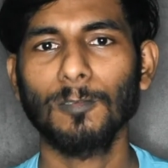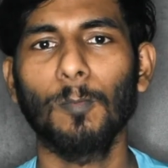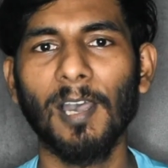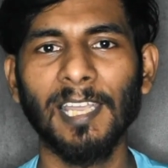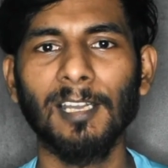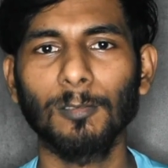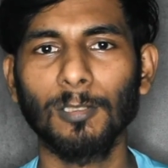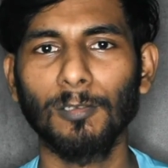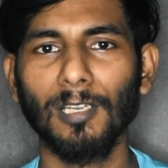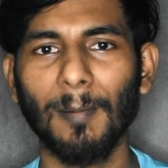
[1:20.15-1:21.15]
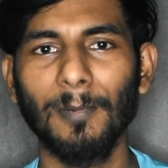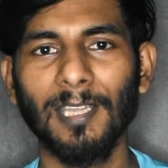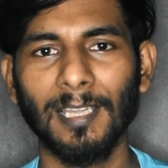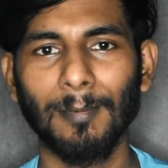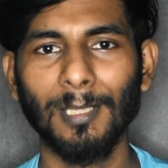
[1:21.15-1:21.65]
ஸோ மாயா கொடுத்தோன்னே
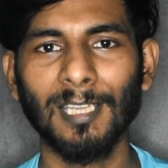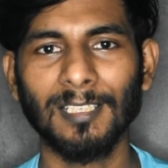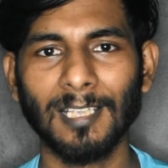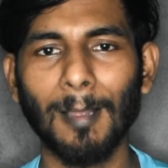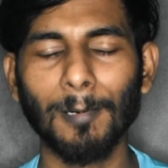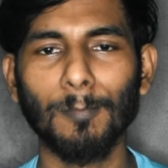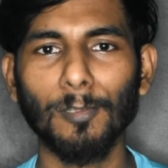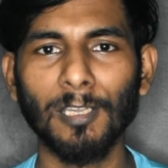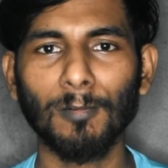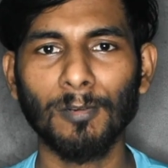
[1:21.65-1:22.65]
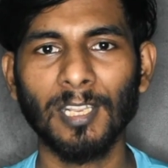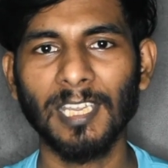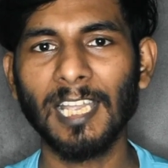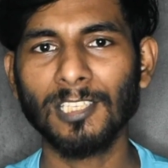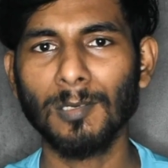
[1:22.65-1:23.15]
அப்படியே அப்படியே சாப்பிடும் போதே அவங்களோட
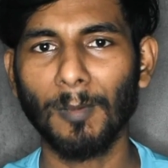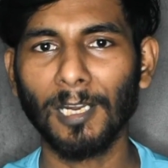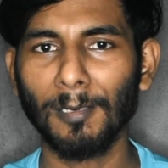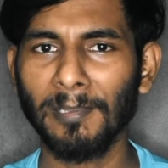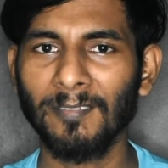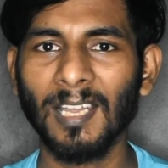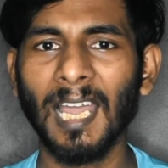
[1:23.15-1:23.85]
ரியாக்ஷன் பார்க்கணுமே